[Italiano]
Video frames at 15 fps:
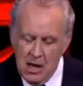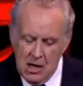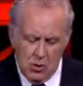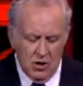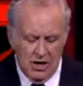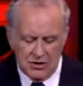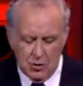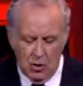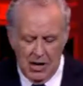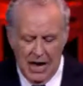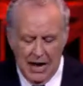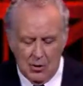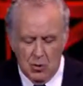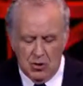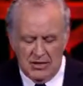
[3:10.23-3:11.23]
con la sola
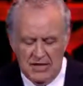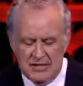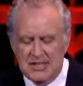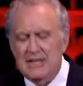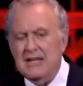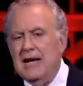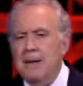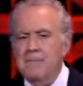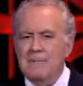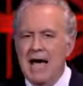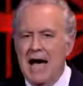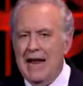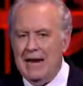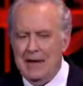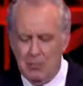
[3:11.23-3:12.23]
accortezza di
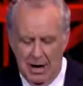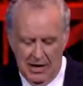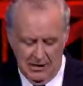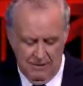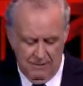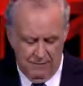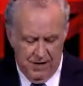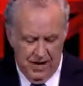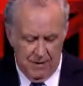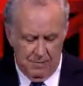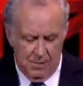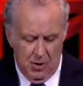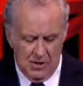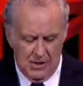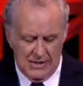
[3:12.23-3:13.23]
cambiare qualche
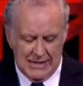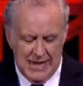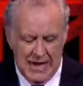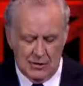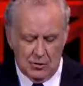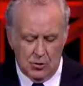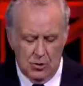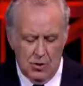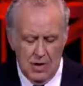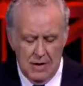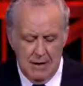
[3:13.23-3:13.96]
felpa, ogni tanto